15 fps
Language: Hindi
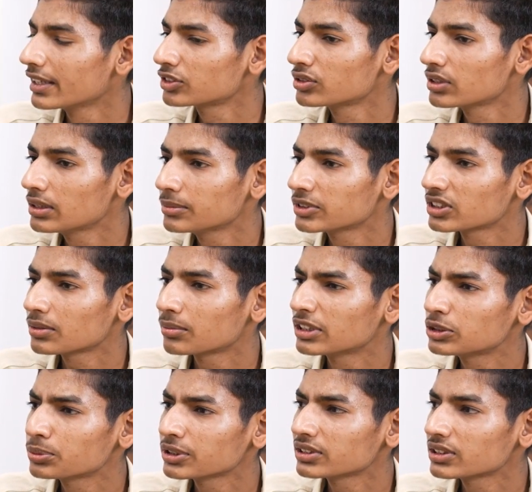एक्चुअली में सर
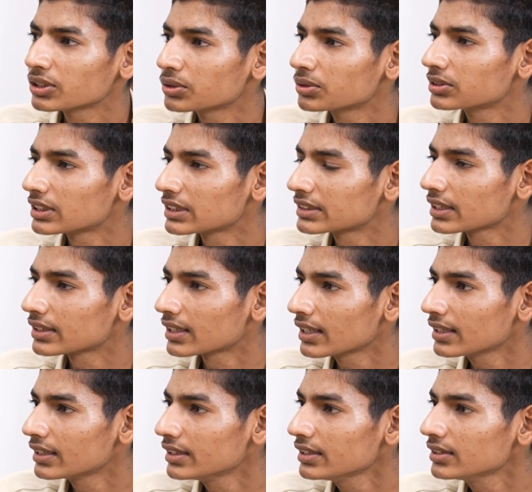बचपन से तो कुछ ऐसा था नहीं